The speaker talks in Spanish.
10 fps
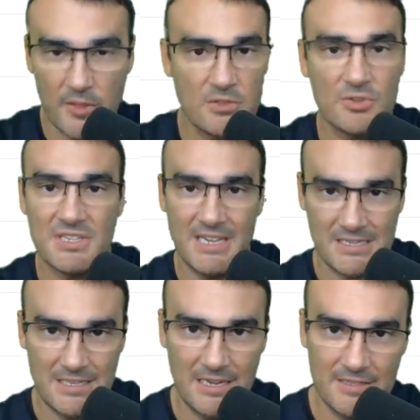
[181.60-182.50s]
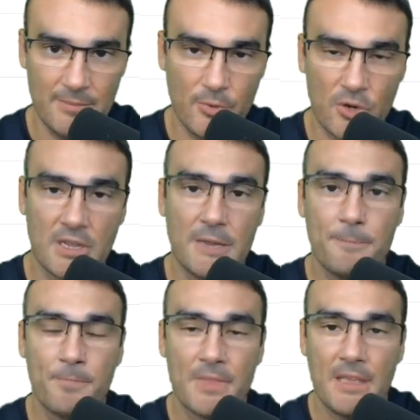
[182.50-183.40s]
es excelente porque
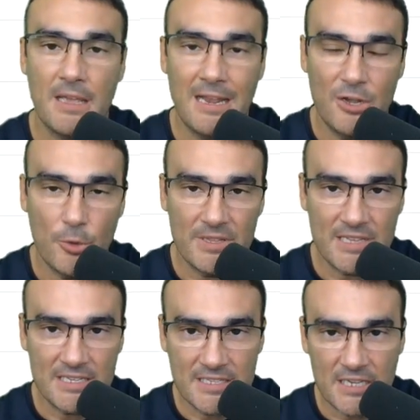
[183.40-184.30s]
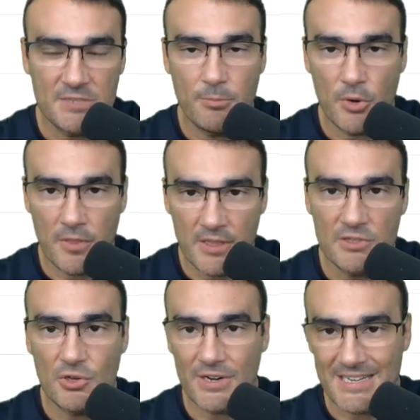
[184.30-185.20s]
el
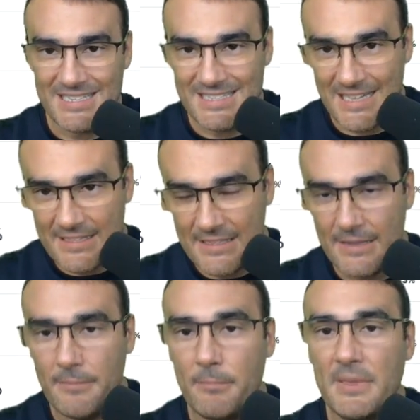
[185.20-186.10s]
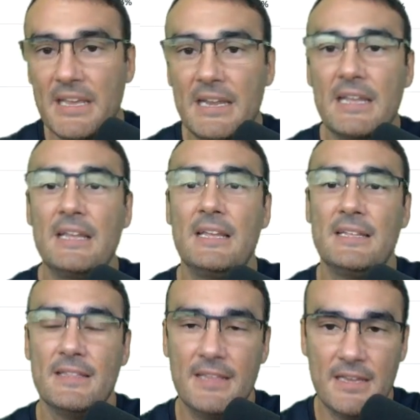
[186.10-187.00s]
96% restante viene
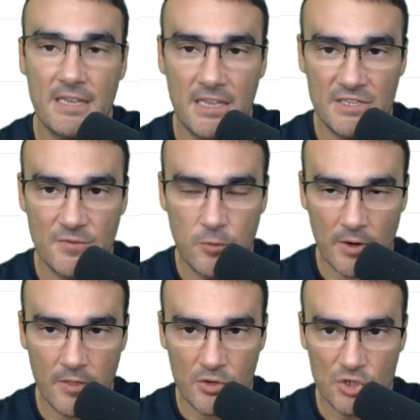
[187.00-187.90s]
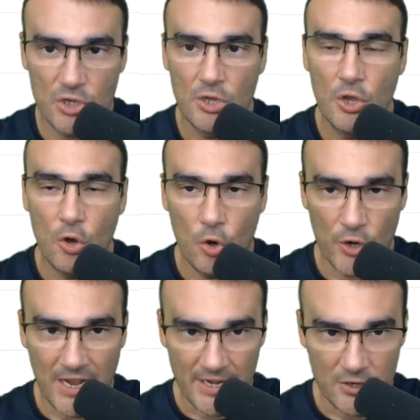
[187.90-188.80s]
de esfuerzos
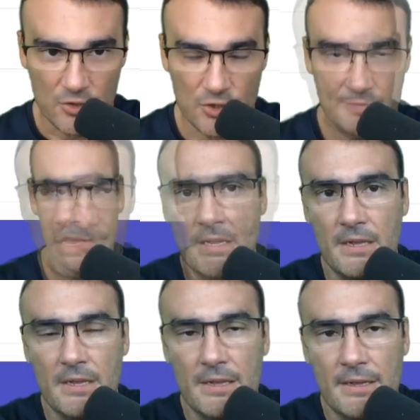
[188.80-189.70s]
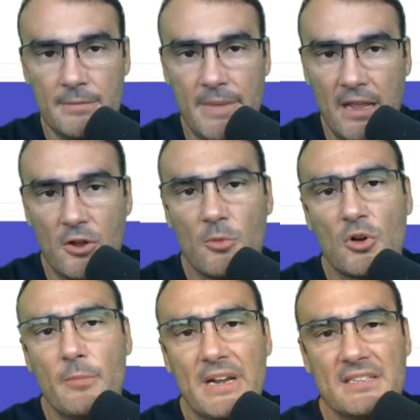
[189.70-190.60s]
orgánicos. Bien, ¿cómo
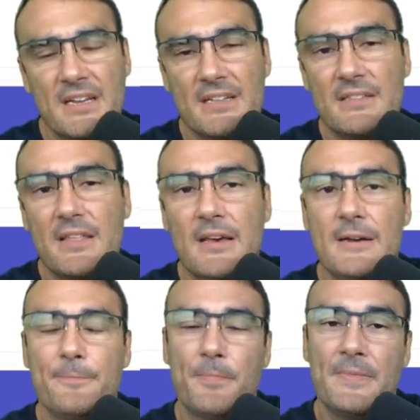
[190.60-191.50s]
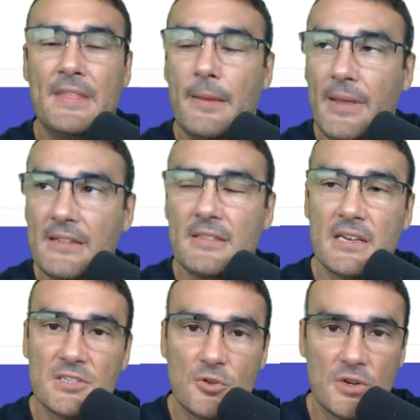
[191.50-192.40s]
compara esta cantidad de
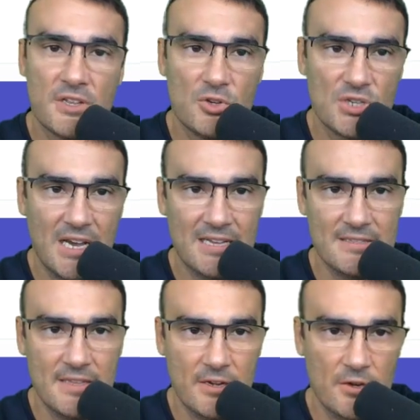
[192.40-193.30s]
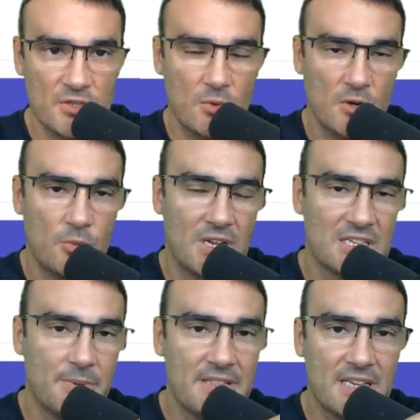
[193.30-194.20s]
ventas con años anteriores? Bueno, pues
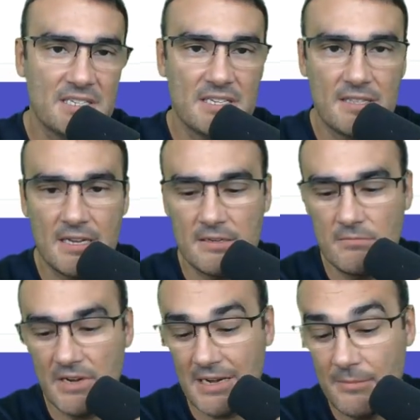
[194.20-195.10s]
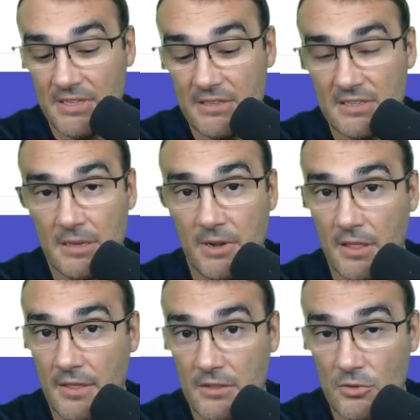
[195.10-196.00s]
las ventas se están realmente
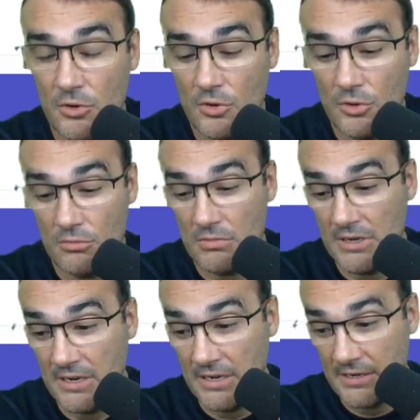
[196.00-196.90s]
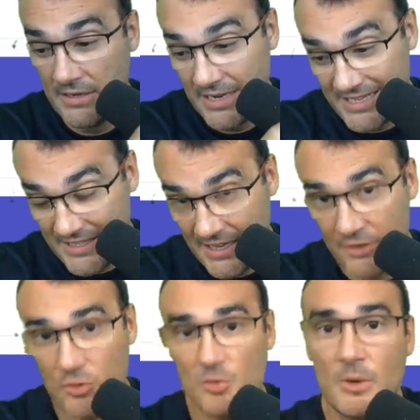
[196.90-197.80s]
estabilizando en este
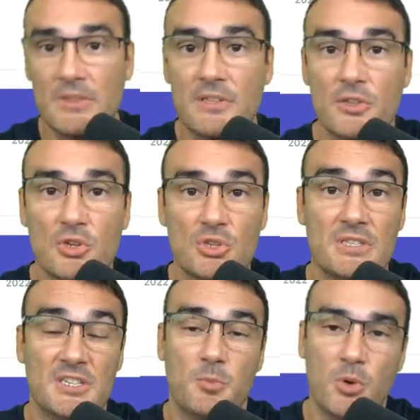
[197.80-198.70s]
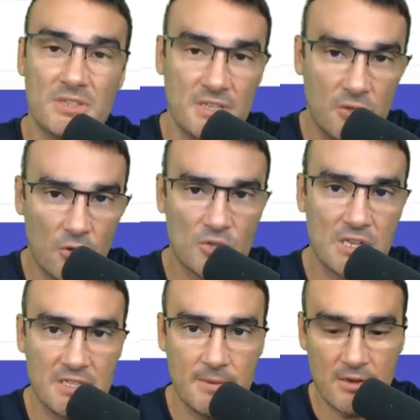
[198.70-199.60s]
año 2022, después de todos los
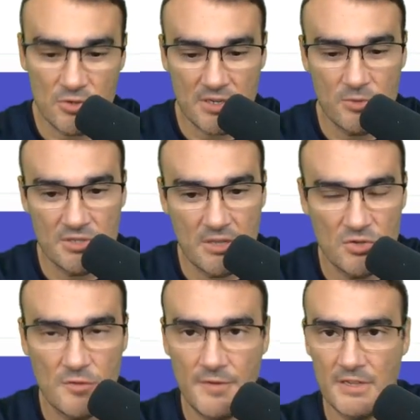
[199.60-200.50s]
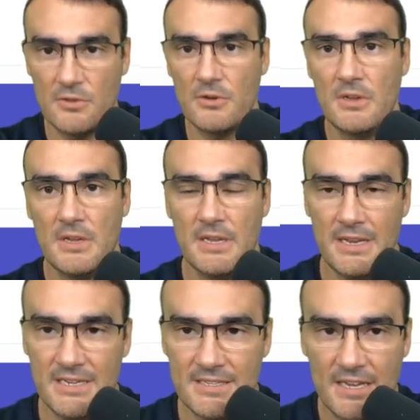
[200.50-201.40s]
altibajos que hemos estado sufriendo
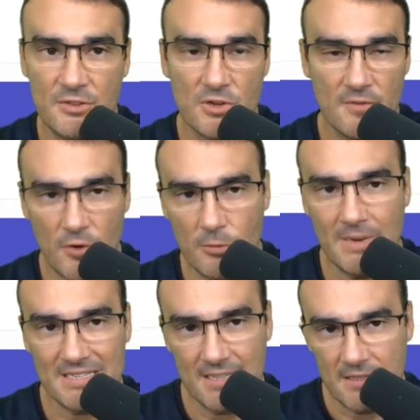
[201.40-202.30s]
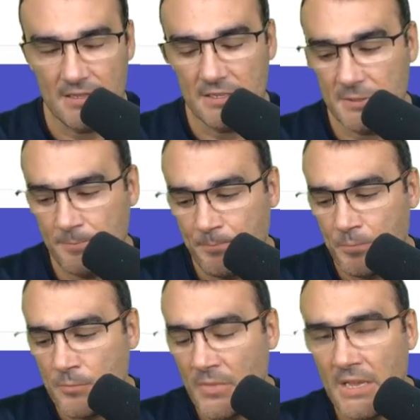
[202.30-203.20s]
en este año, que fueron bastantes.
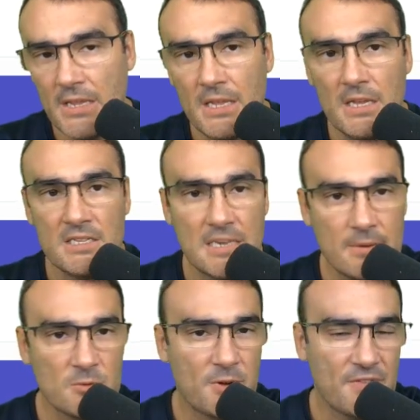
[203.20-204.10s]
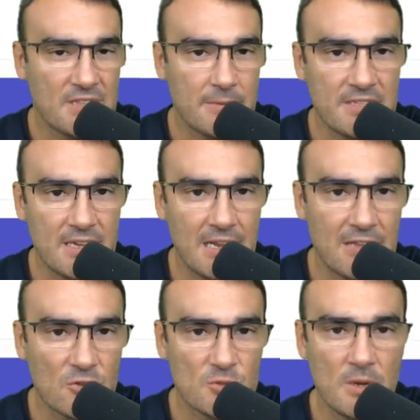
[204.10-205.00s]
Sabemos perfectamente que el
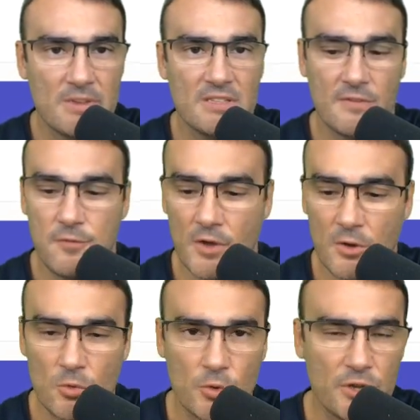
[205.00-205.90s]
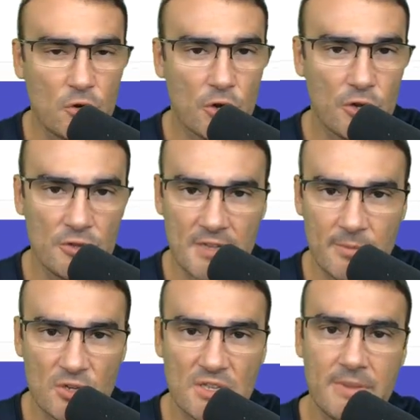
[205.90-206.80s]
año 2020 fue un unicornio en
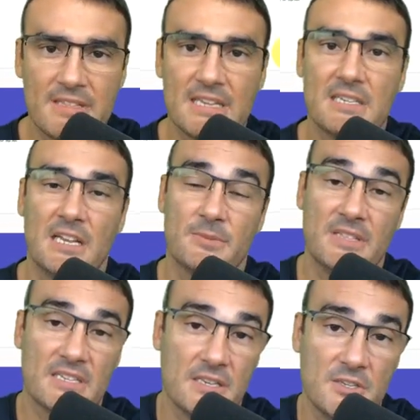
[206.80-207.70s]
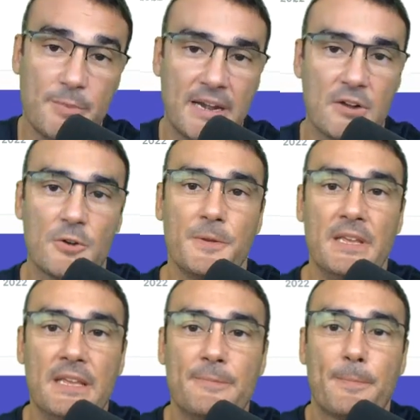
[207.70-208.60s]
términos de ventas y las ventas se dispararon y